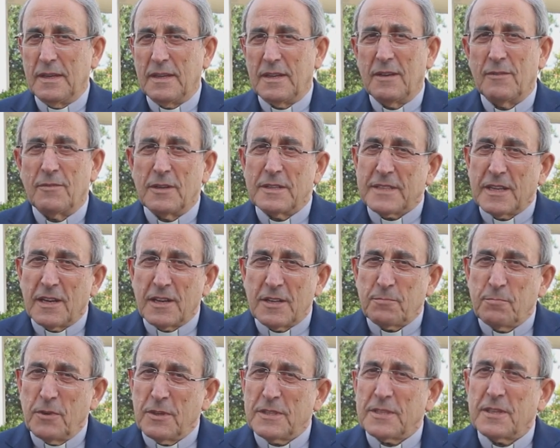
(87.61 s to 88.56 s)
E a vossa
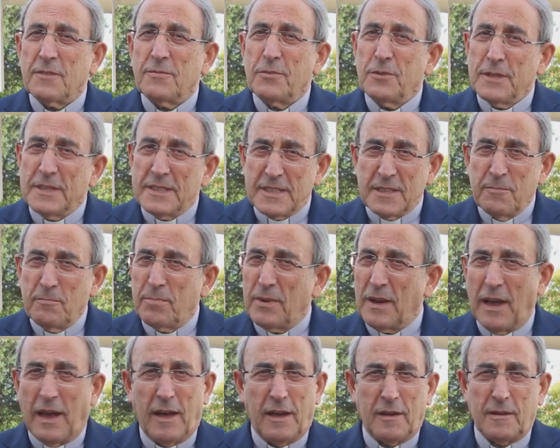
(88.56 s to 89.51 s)
resposta foi
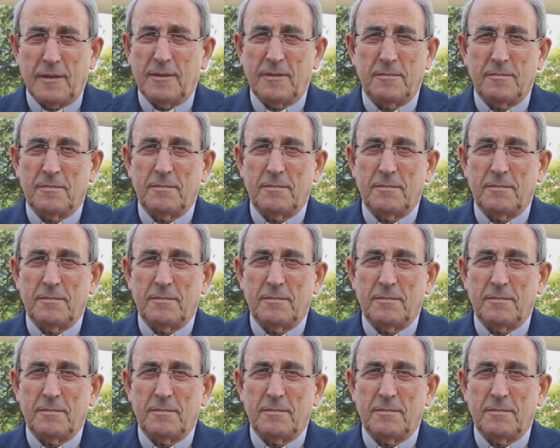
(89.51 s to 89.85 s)
exemplar,